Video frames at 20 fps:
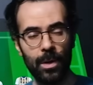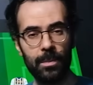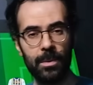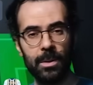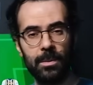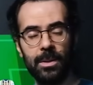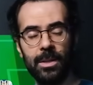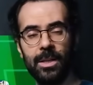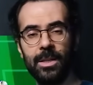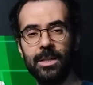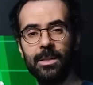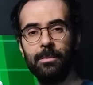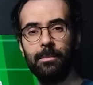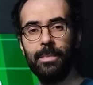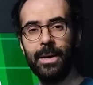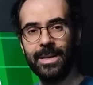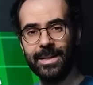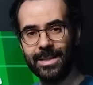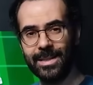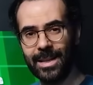ve birbirlerini
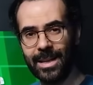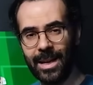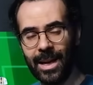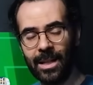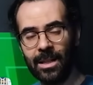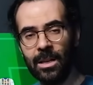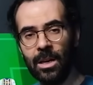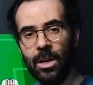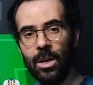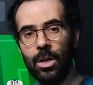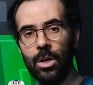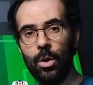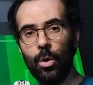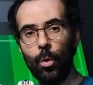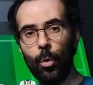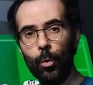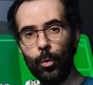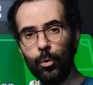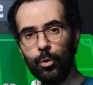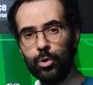besleyen
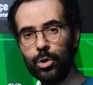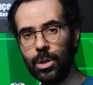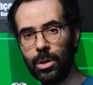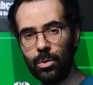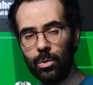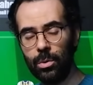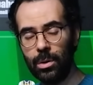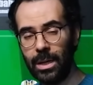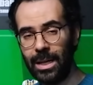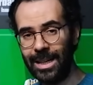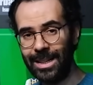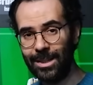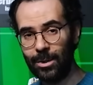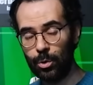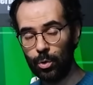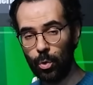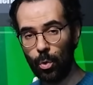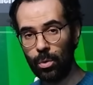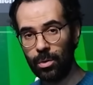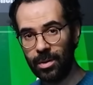oyuncular olarak
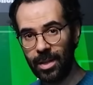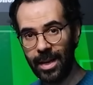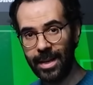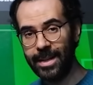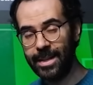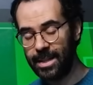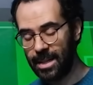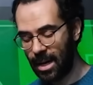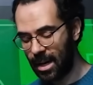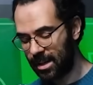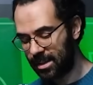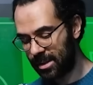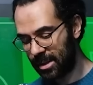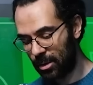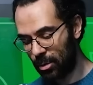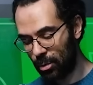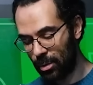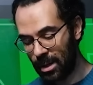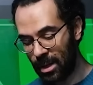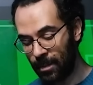çok tehlike arz
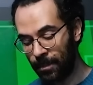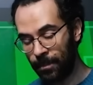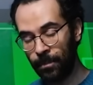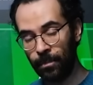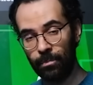ediyorlar.